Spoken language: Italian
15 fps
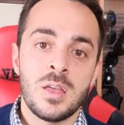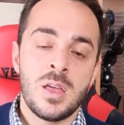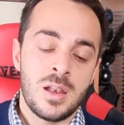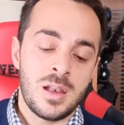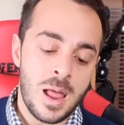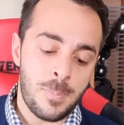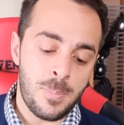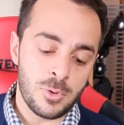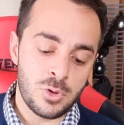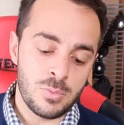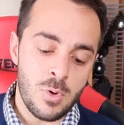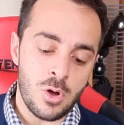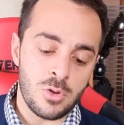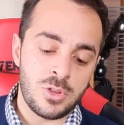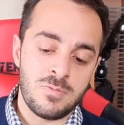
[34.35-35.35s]
La
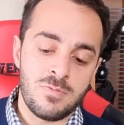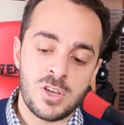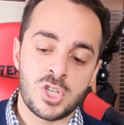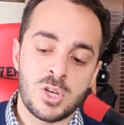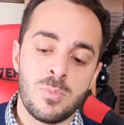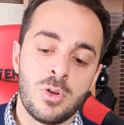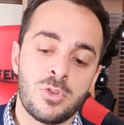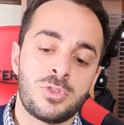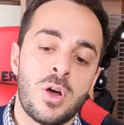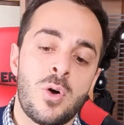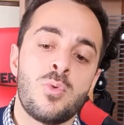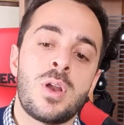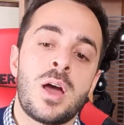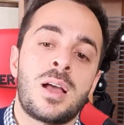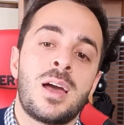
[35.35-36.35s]
PodMod invece monta
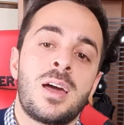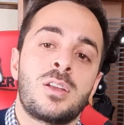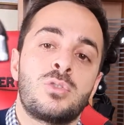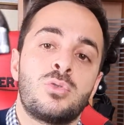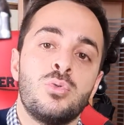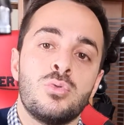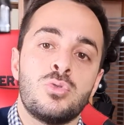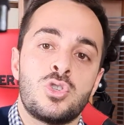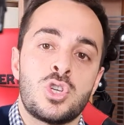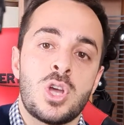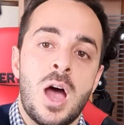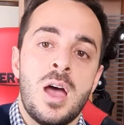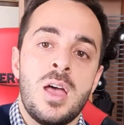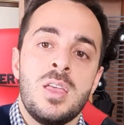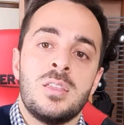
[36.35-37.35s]
una
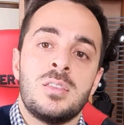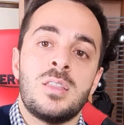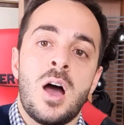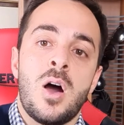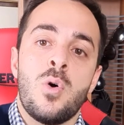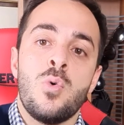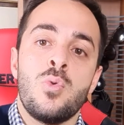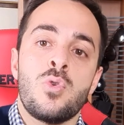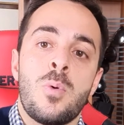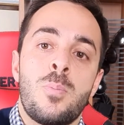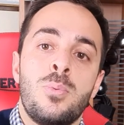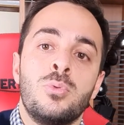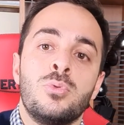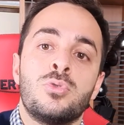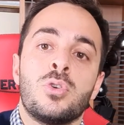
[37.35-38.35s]
cartuccia da
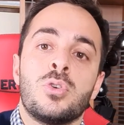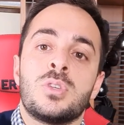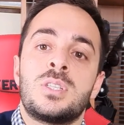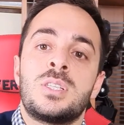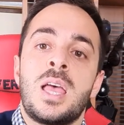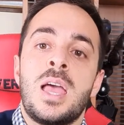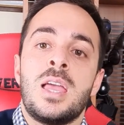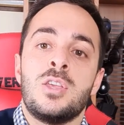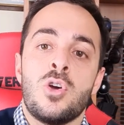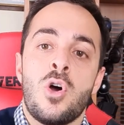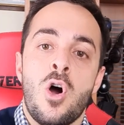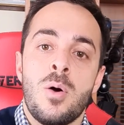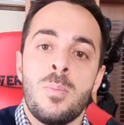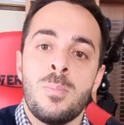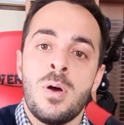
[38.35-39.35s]
1.6
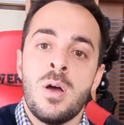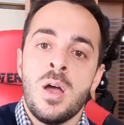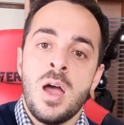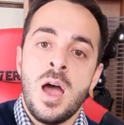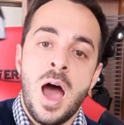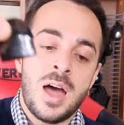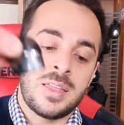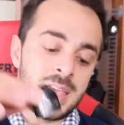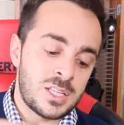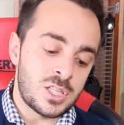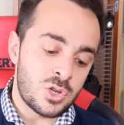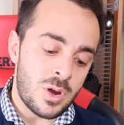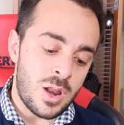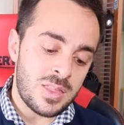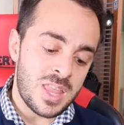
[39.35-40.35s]
ohm.
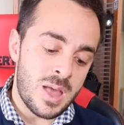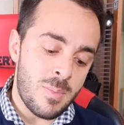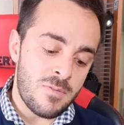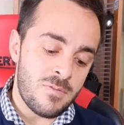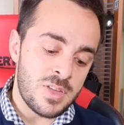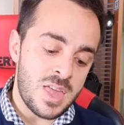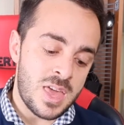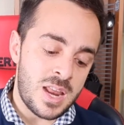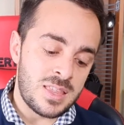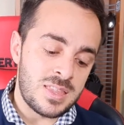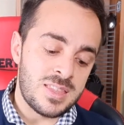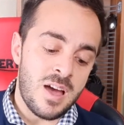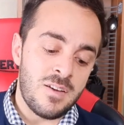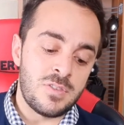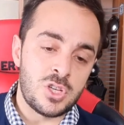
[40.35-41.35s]
Adesso l'andiamo a vedere
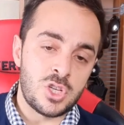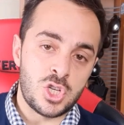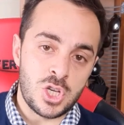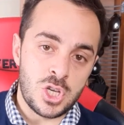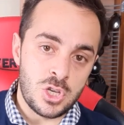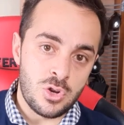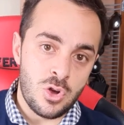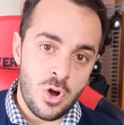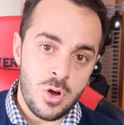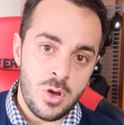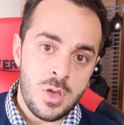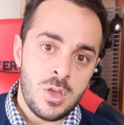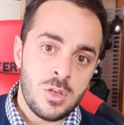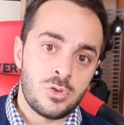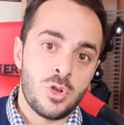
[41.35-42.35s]
da vicino,
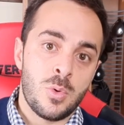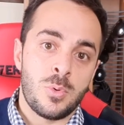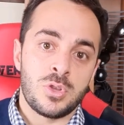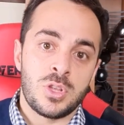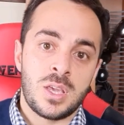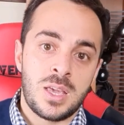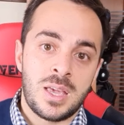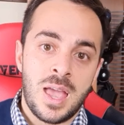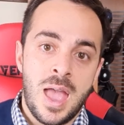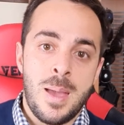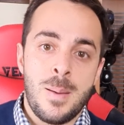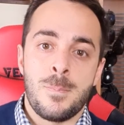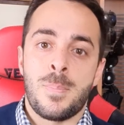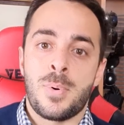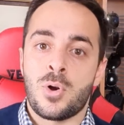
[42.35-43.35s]

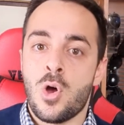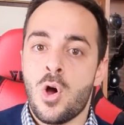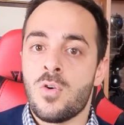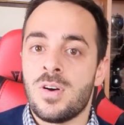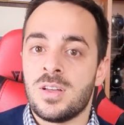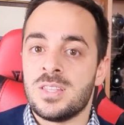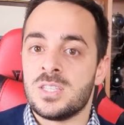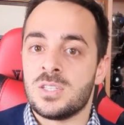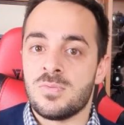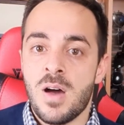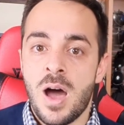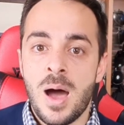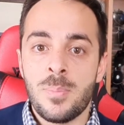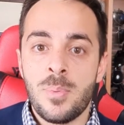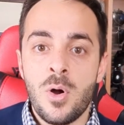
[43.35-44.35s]
dopodiché prova di
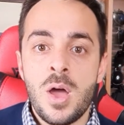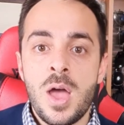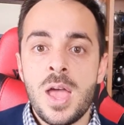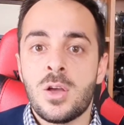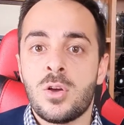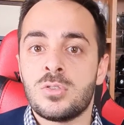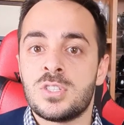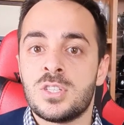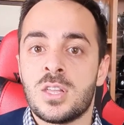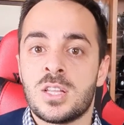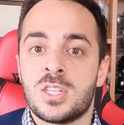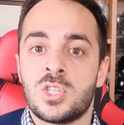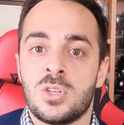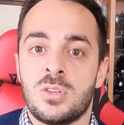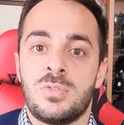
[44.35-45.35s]
svapo e
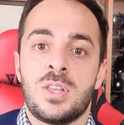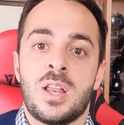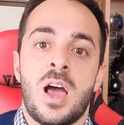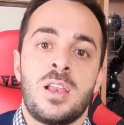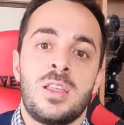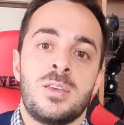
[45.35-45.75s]
considerazioni finali.